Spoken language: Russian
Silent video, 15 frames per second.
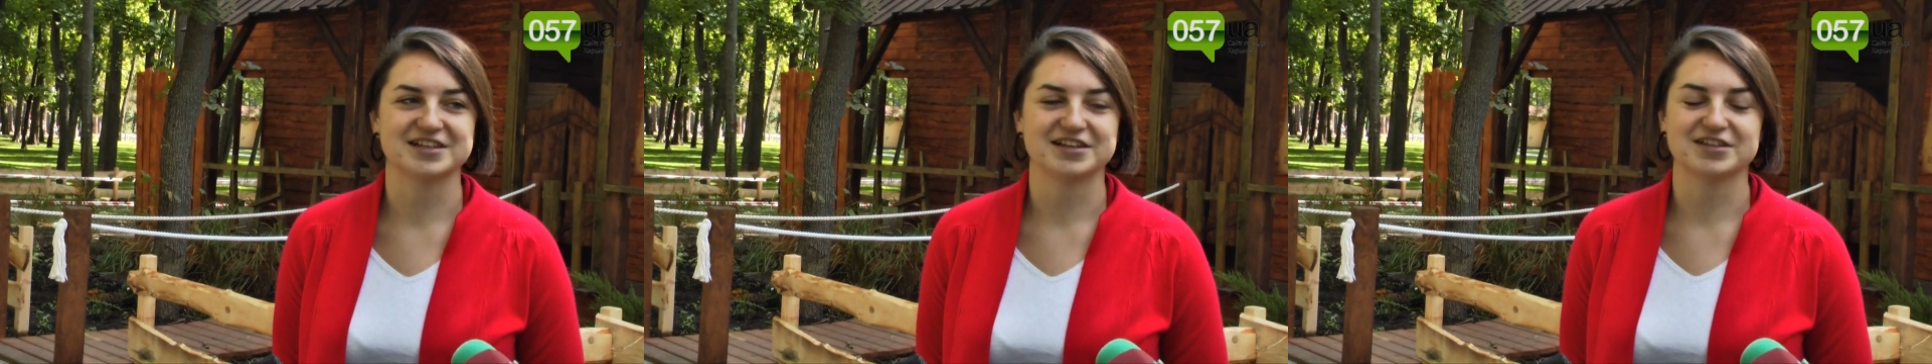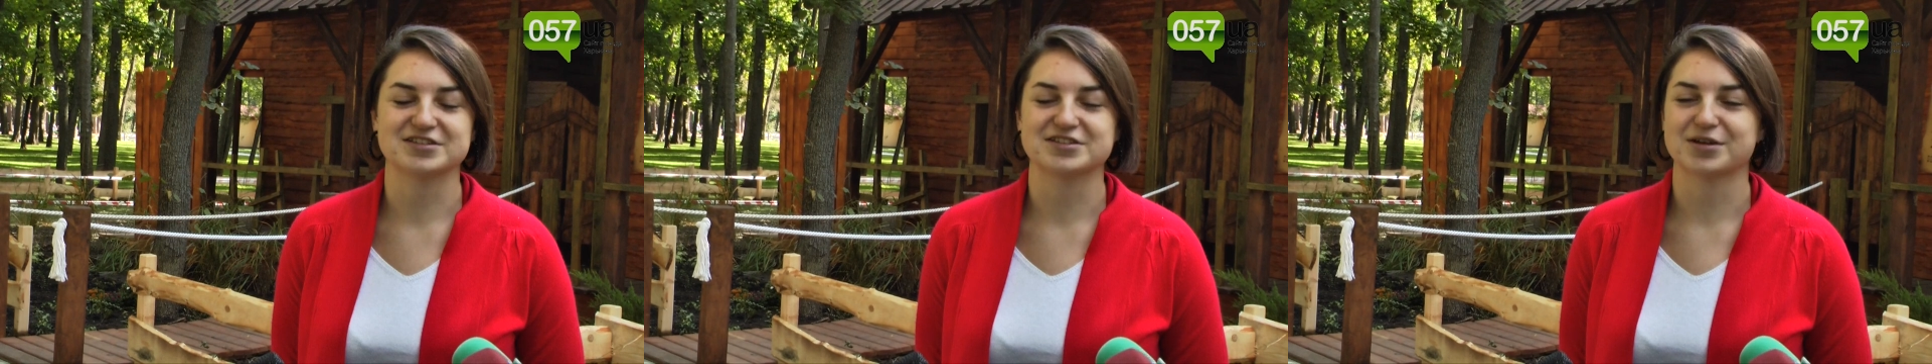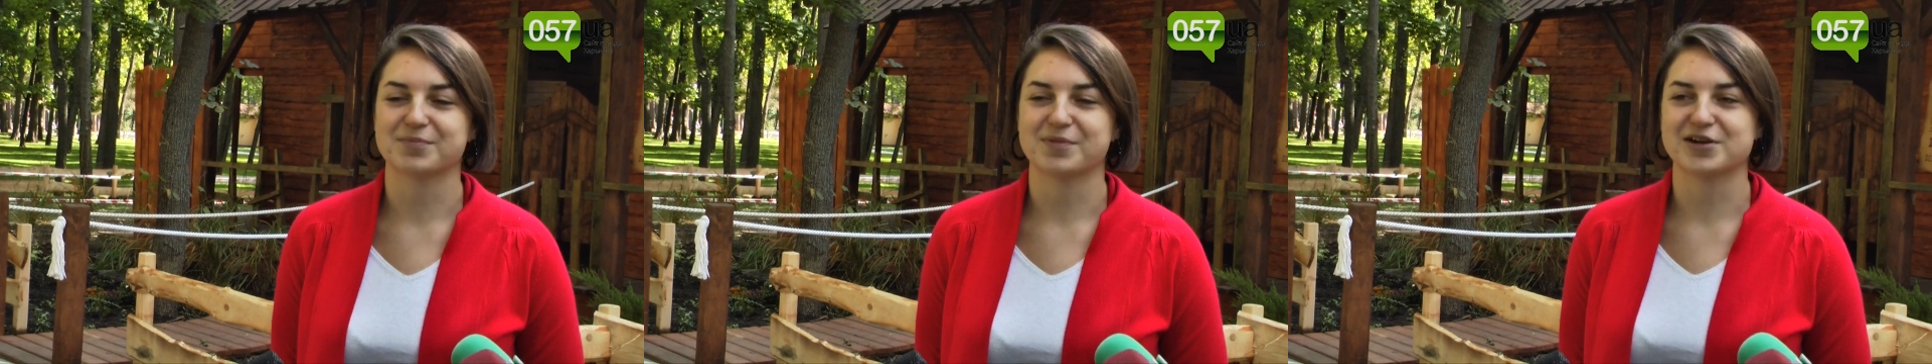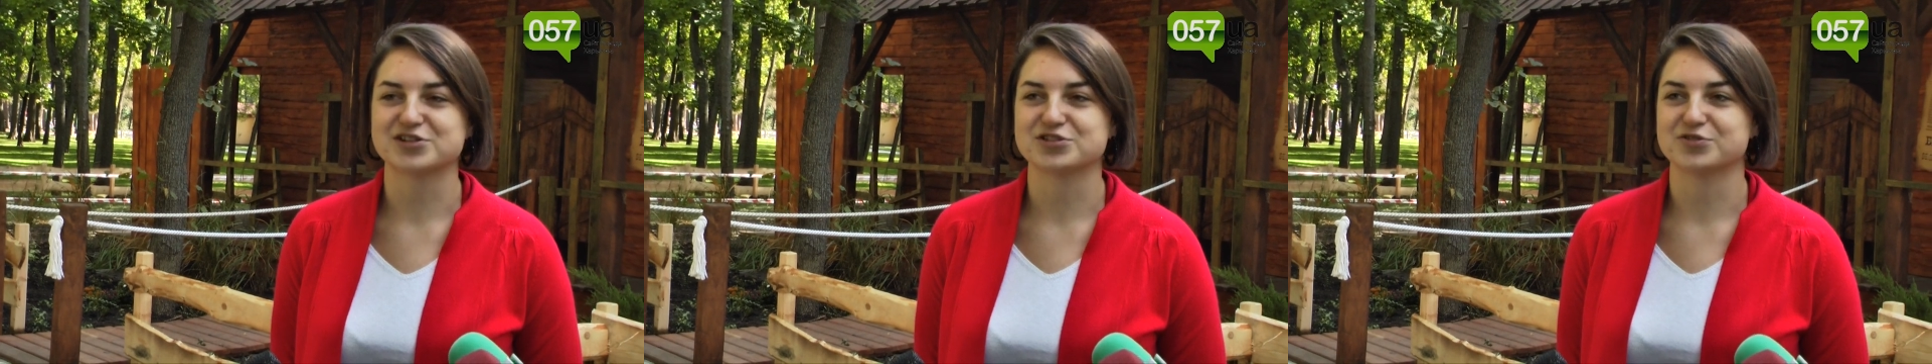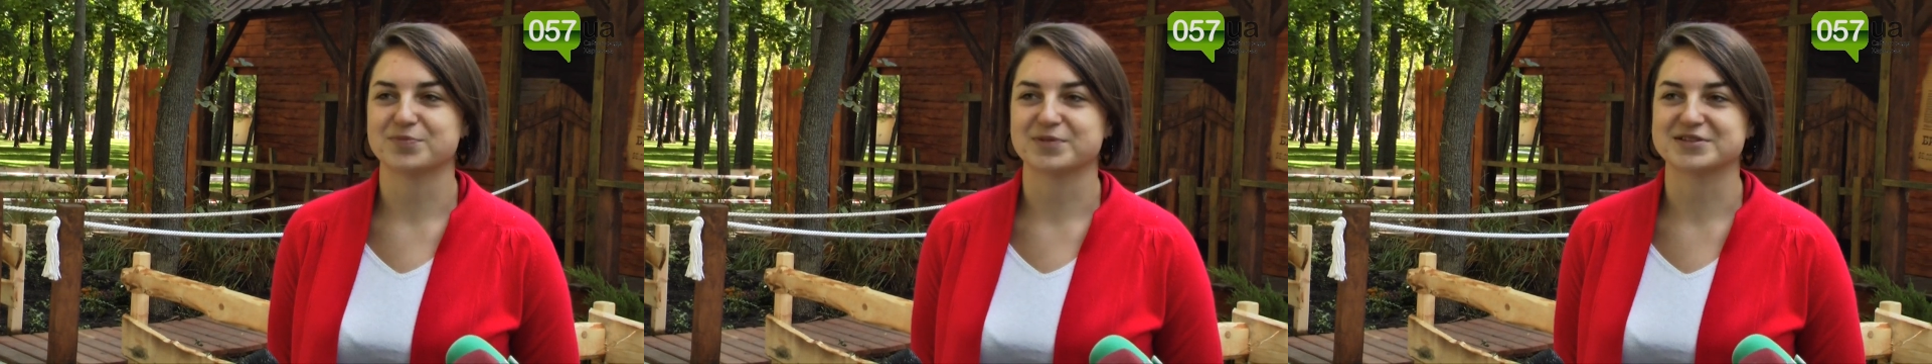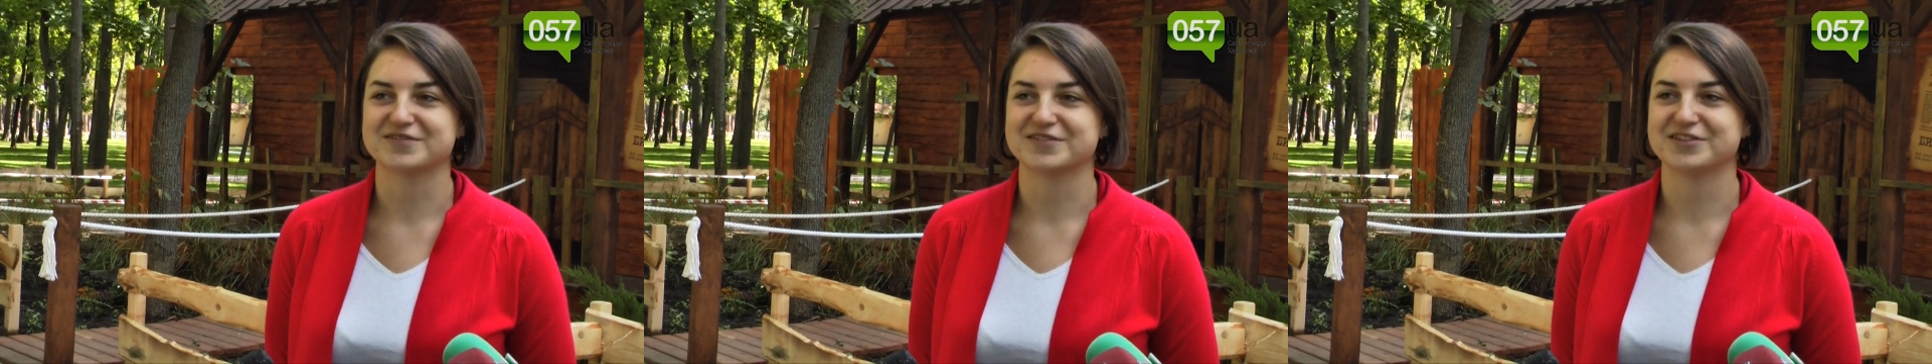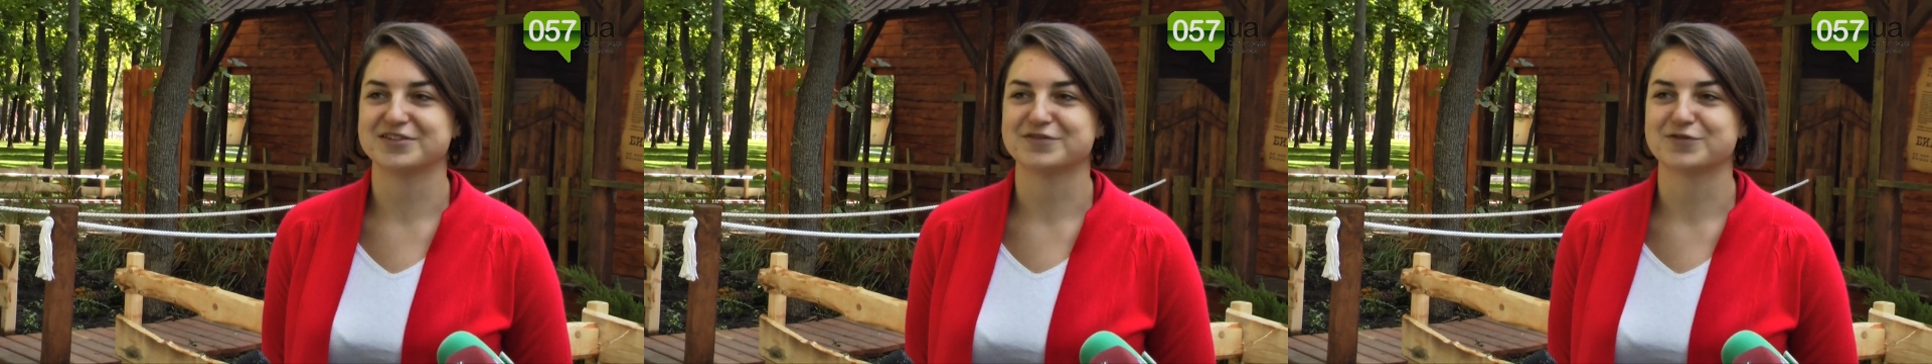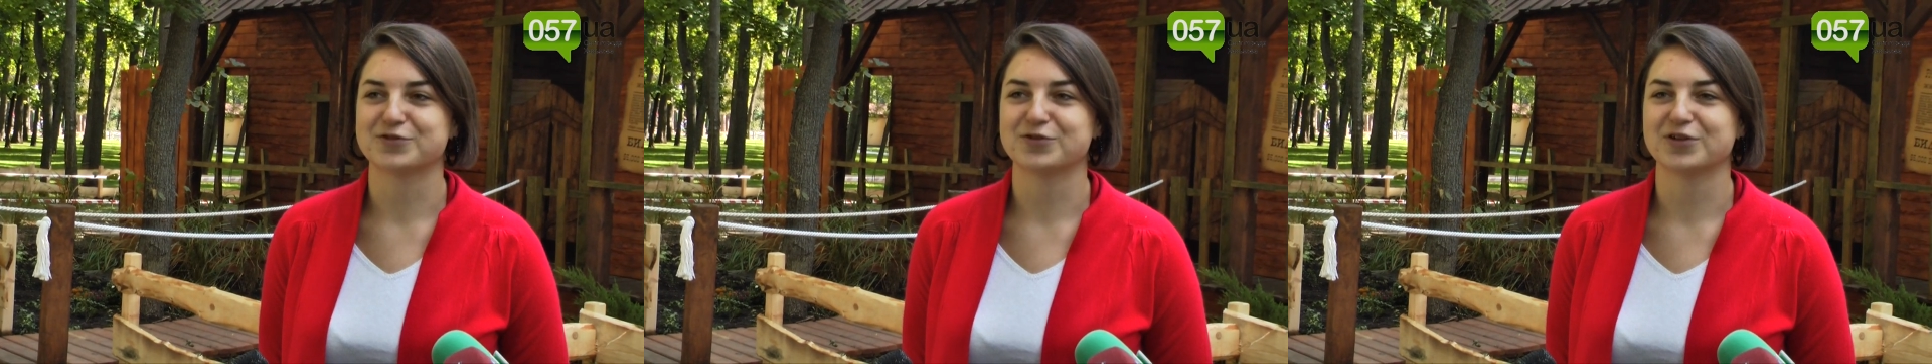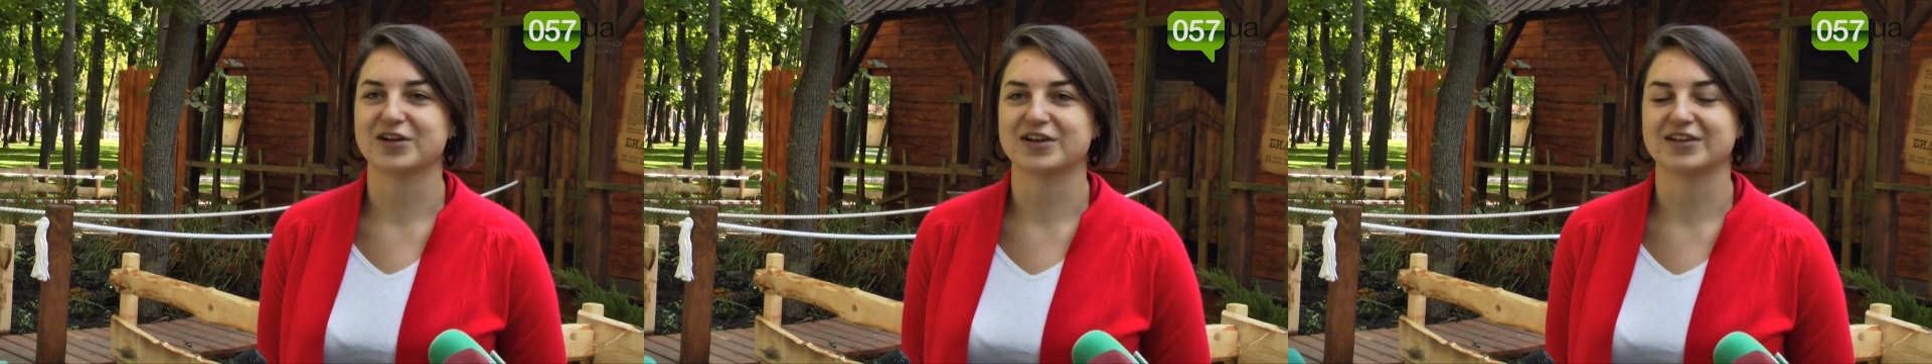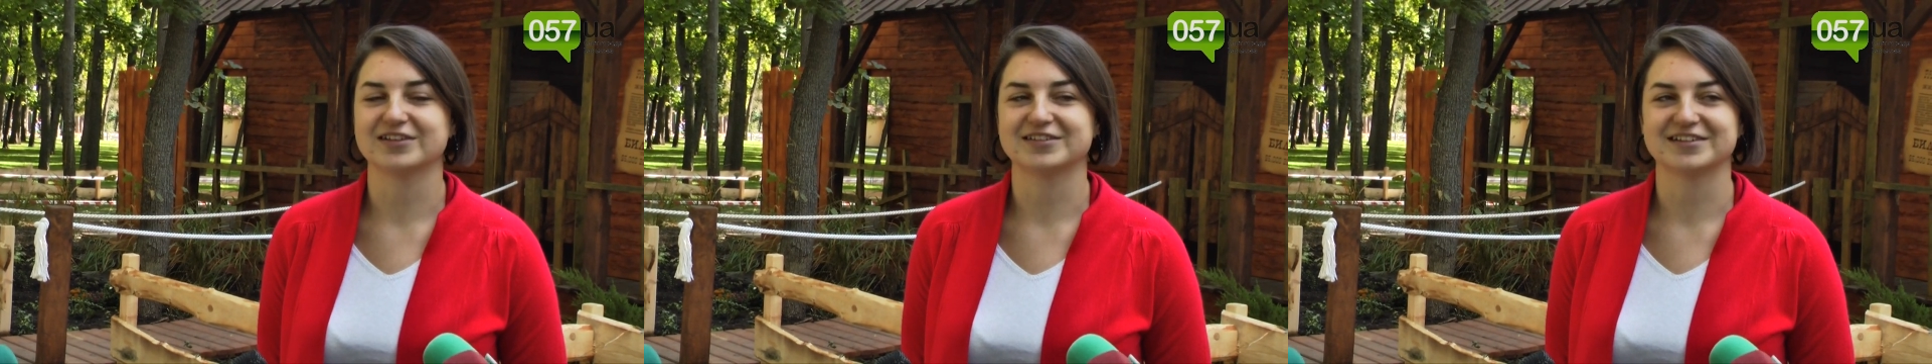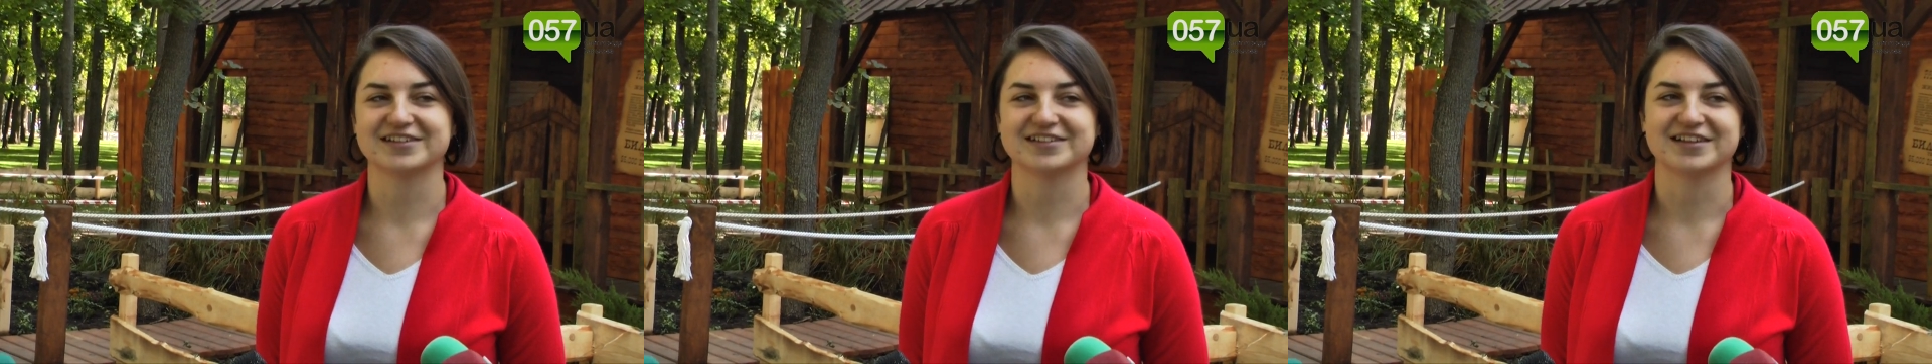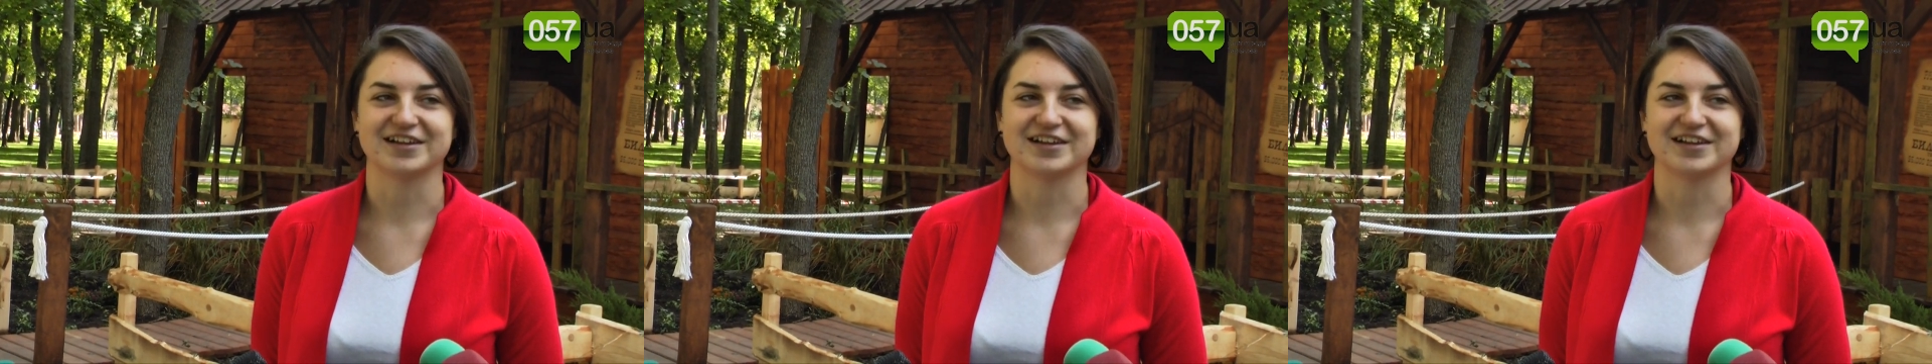залезть на башню, позвонить в колокол и так